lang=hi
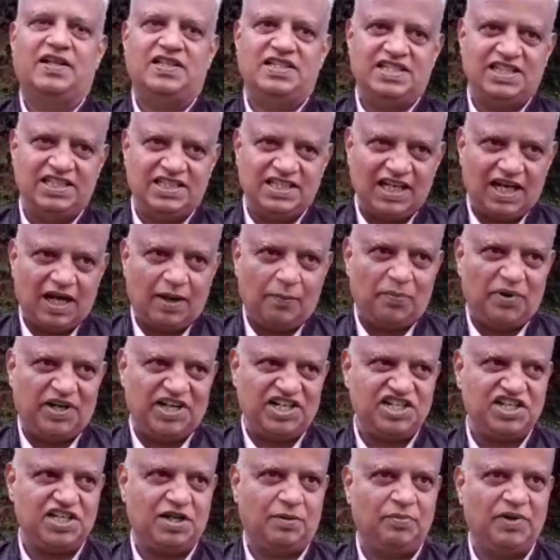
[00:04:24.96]
जितना
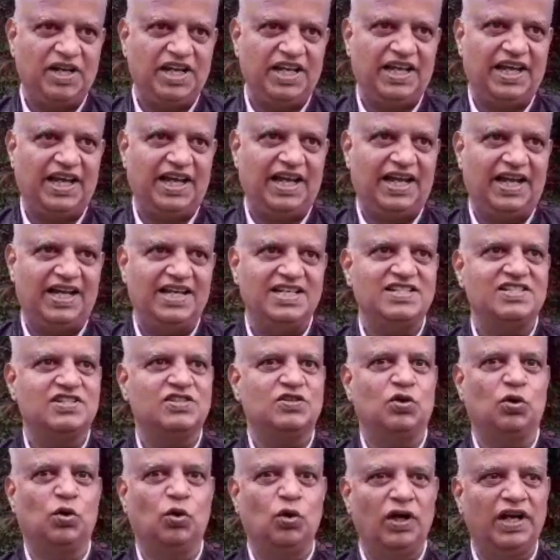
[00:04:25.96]
परिश्रम किए हैं
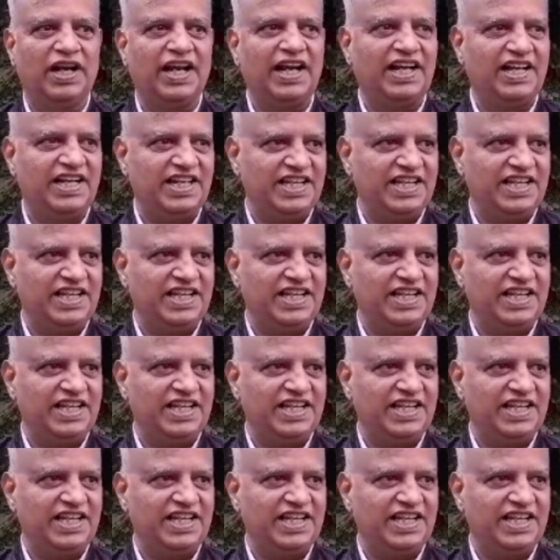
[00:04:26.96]
स्कूल के